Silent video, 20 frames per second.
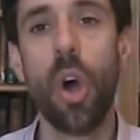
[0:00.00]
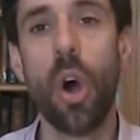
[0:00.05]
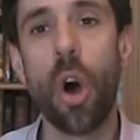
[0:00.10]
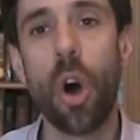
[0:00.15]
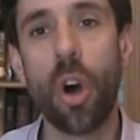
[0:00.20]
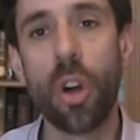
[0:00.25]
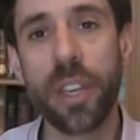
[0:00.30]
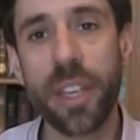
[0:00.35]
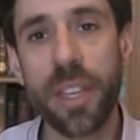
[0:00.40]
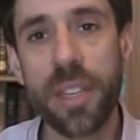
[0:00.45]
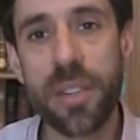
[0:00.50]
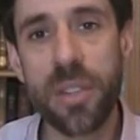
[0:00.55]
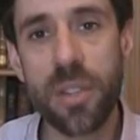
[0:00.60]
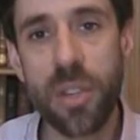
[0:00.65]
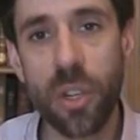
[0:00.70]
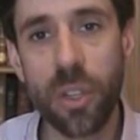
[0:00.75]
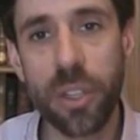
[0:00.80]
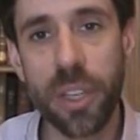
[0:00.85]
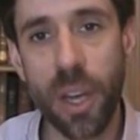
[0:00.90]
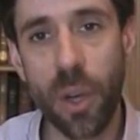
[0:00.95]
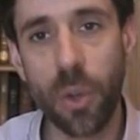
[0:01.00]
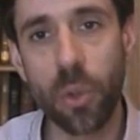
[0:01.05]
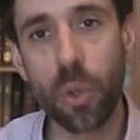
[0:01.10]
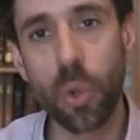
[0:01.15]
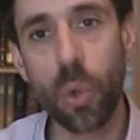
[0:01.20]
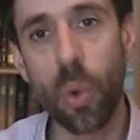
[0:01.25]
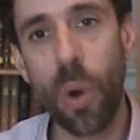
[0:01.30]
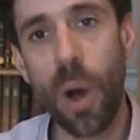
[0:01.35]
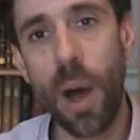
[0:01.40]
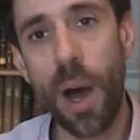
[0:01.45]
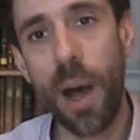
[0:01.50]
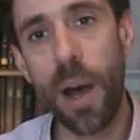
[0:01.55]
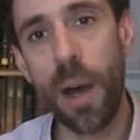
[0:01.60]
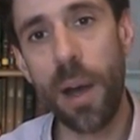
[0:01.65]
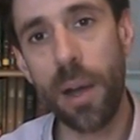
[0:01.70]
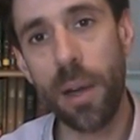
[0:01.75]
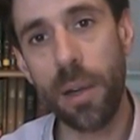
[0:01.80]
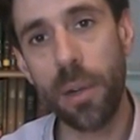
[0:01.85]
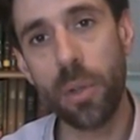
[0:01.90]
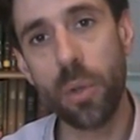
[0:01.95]
En
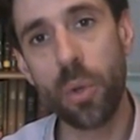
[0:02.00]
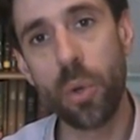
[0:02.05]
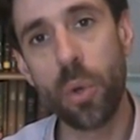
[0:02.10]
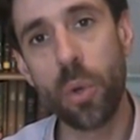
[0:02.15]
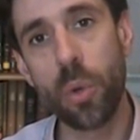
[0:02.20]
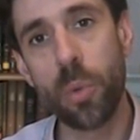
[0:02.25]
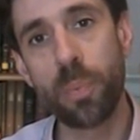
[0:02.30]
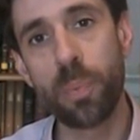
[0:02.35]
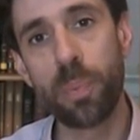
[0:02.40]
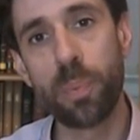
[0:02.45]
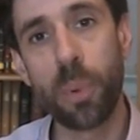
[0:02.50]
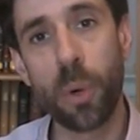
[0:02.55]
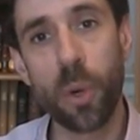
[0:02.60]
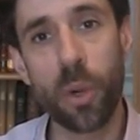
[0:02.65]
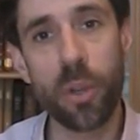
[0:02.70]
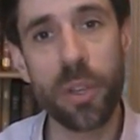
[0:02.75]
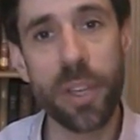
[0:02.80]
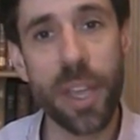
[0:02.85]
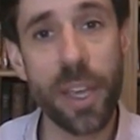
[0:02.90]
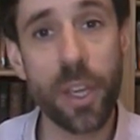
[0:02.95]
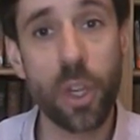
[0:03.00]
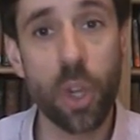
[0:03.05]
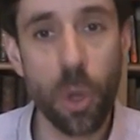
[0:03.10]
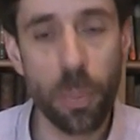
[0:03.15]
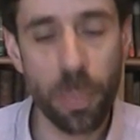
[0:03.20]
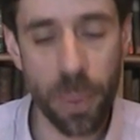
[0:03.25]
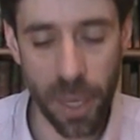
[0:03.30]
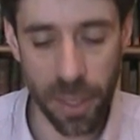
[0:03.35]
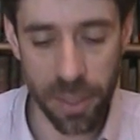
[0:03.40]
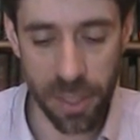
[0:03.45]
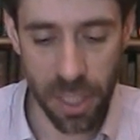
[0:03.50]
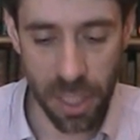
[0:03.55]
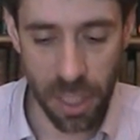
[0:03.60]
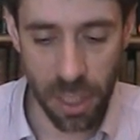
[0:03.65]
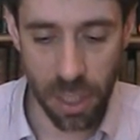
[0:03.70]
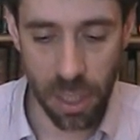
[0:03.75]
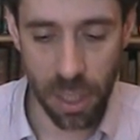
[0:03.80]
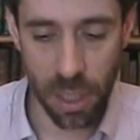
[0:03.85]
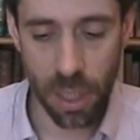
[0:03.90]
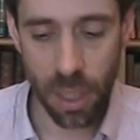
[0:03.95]
1543, le Polonais
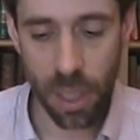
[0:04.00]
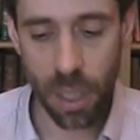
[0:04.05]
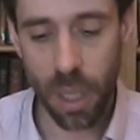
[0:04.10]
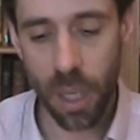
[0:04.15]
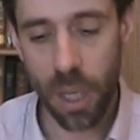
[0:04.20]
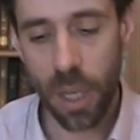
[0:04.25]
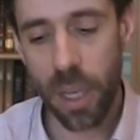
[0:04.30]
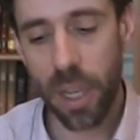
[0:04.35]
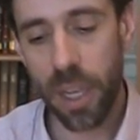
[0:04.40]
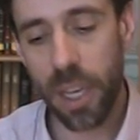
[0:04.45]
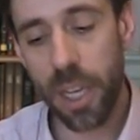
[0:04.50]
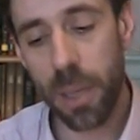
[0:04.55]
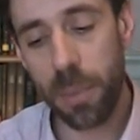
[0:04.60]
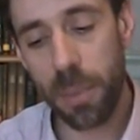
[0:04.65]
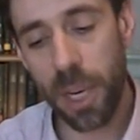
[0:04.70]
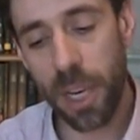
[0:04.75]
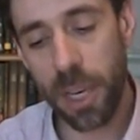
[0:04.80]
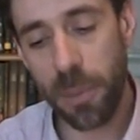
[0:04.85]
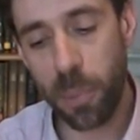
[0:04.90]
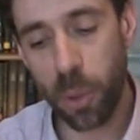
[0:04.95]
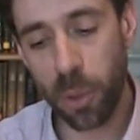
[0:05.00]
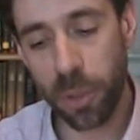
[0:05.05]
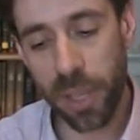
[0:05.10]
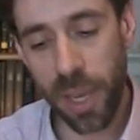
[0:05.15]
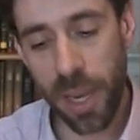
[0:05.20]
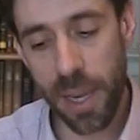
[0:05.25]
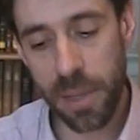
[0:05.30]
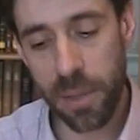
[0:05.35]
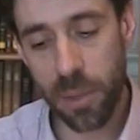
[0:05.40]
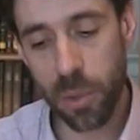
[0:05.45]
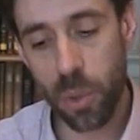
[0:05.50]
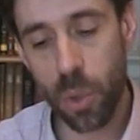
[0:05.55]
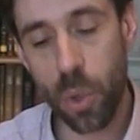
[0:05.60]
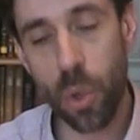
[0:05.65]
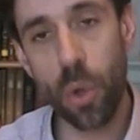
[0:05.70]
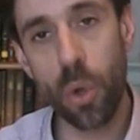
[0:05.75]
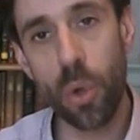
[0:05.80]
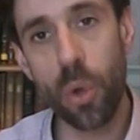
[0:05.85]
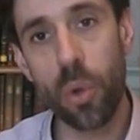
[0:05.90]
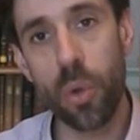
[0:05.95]
Copernic émet l'hypothèse
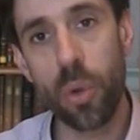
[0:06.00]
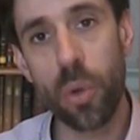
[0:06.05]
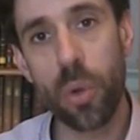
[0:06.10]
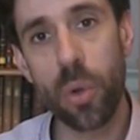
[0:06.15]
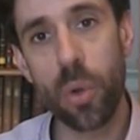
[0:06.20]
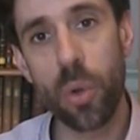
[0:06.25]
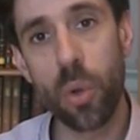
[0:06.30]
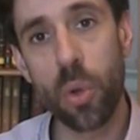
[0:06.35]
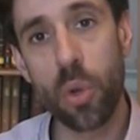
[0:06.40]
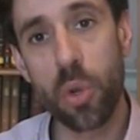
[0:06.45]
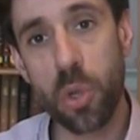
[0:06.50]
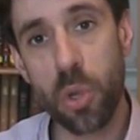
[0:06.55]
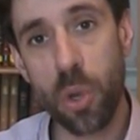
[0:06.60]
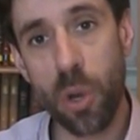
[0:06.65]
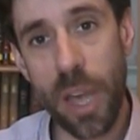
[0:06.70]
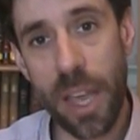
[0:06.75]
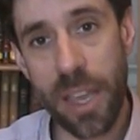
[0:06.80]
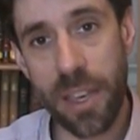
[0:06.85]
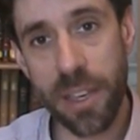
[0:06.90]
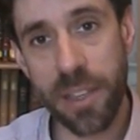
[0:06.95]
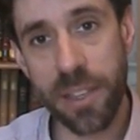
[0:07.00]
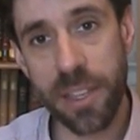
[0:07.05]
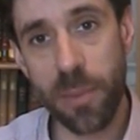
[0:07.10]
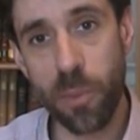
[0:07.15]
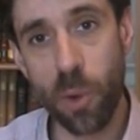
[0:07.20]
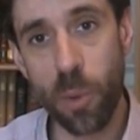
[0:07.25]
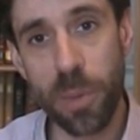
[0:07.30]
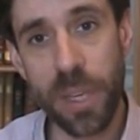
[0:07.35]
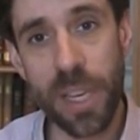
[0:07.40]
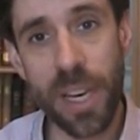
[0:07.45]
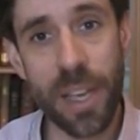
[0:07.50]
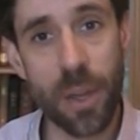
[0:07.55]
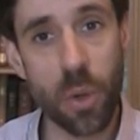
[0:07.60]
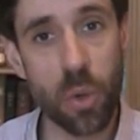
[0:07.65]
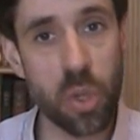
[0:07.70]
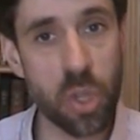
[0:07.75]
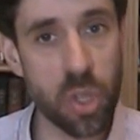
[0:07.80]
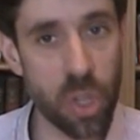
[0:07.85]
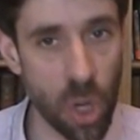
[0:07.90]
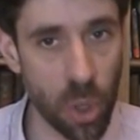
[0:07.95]
que le Soleil est immobile et au
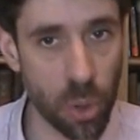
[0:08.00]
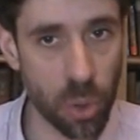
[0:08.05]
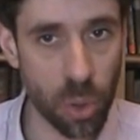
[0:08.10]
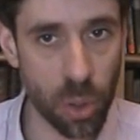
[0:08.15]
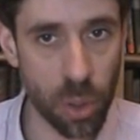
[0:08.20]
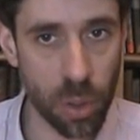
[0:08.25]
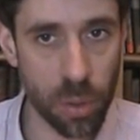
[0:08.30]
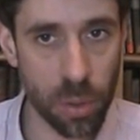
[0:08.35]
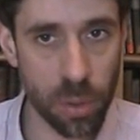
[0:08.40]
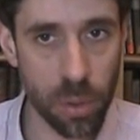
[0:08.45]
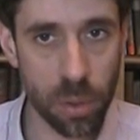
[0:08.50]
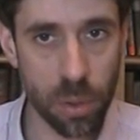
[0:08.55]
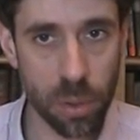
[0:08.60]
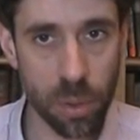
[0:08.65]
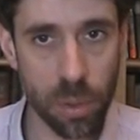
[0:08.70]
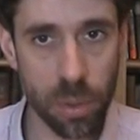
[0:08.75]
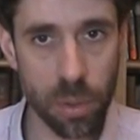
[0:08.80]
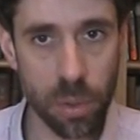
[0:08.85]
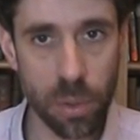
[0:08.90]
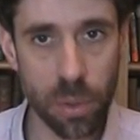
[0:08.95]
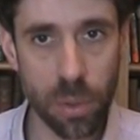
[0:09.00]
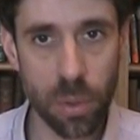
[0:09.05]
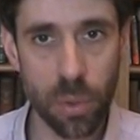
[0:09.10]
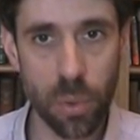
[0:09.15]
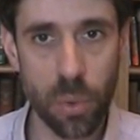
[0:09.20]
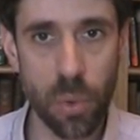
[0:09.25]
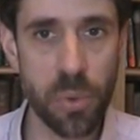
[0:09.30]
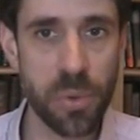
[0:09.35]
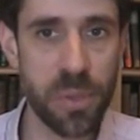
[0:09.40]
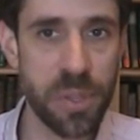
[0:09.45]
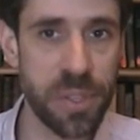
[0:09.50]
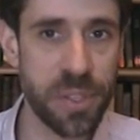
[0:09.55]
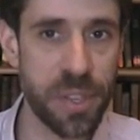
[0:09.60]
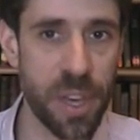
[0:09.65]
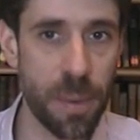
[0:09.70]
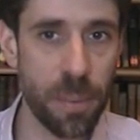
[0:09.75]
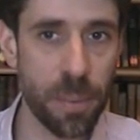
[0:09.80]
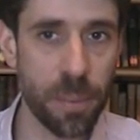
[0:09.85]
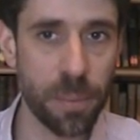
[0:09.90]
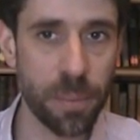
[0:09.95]
centre du
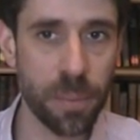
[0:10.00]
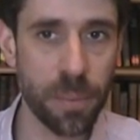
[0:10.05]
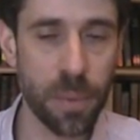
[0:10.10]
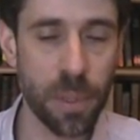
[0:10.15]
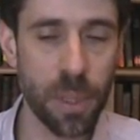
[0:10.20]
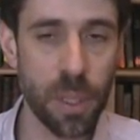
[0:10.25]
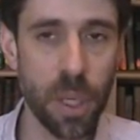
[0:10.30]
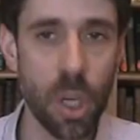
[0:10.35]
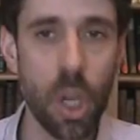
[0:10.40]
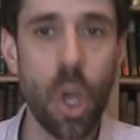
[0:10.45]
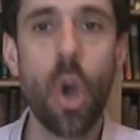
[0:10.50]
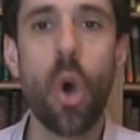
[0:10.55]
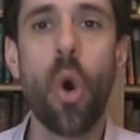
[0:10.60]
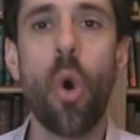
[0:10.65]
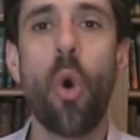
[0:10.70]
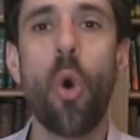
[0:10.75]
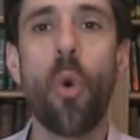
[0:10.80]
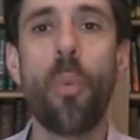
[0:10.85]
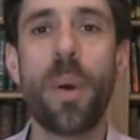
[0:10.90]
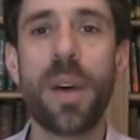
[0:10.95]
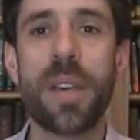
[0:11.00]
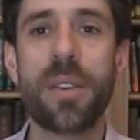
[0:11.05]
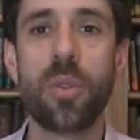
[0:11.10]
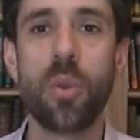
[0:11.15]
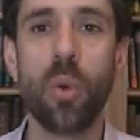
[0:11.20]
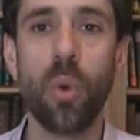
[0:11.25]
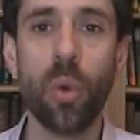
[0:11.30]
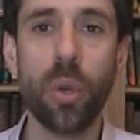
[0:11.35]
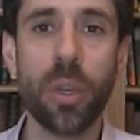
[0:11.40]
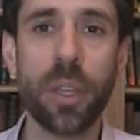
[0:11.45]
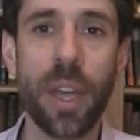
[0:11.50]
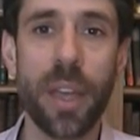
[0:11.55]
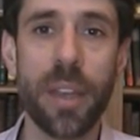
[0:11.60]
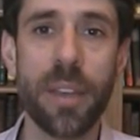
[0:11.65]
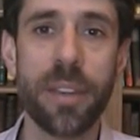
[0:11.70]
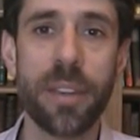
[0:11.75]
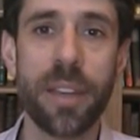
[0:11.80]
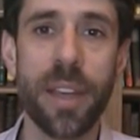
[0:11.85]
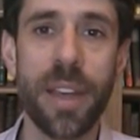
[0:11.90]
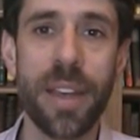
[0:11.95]
système. On passe donc à
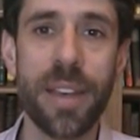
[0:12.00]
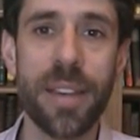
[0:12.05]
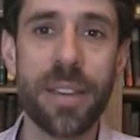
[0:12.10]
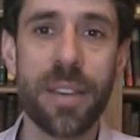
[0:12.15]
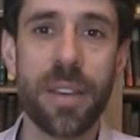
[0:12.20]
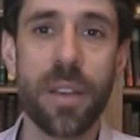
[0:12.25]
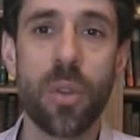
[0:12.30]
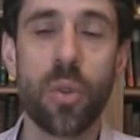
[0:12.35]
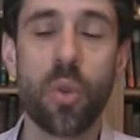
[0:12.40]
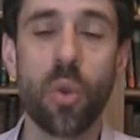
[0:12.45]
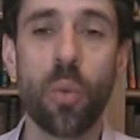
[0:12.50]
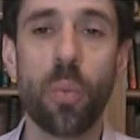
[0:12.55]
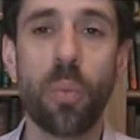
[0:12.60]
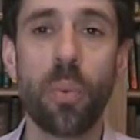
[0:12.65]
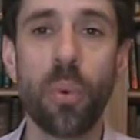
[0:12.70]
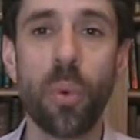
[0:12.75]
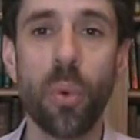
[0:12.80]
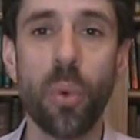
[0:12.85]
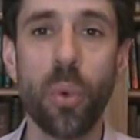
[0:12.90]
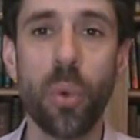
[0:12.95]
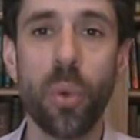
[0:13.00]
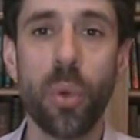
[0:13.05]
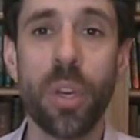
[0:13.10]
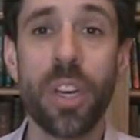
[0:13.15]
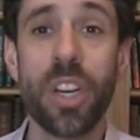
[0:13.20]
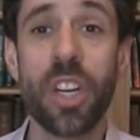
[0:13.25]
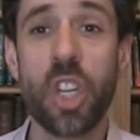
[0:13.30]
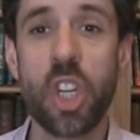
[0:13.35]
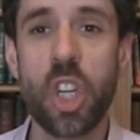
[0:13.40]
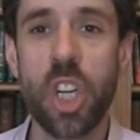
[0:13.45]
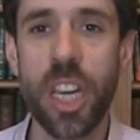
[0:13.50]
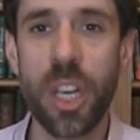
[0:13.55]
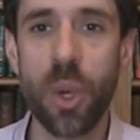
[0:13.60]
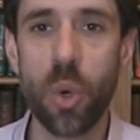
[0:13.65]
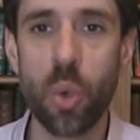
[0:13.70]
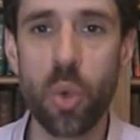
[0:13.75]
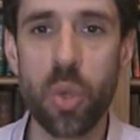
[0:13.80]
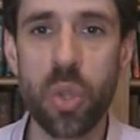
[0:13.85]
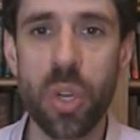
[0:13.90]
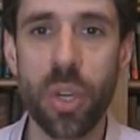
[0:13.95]
une thèse non plus
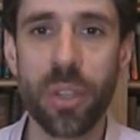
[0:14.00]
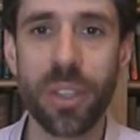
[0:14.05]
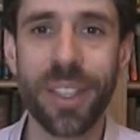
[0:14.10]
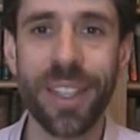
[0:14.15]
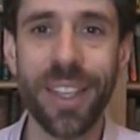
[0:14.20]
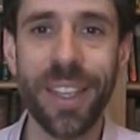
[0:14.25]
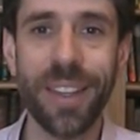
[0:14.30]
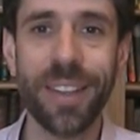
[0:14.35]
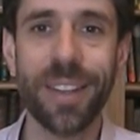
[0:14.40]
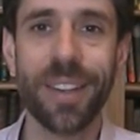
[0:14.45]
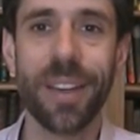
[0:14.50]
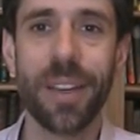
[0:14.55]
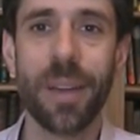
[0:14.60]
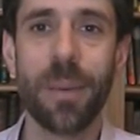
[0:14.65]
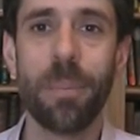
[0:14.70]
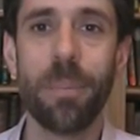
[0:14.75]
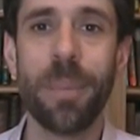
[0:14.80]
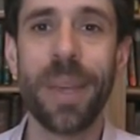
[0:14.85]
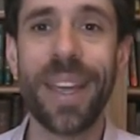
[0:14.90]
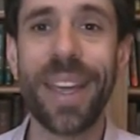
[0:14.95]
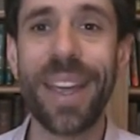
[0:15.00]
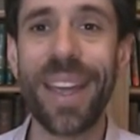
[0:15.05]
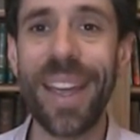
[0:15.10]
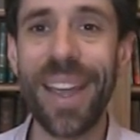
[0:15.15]
géocentrique, mais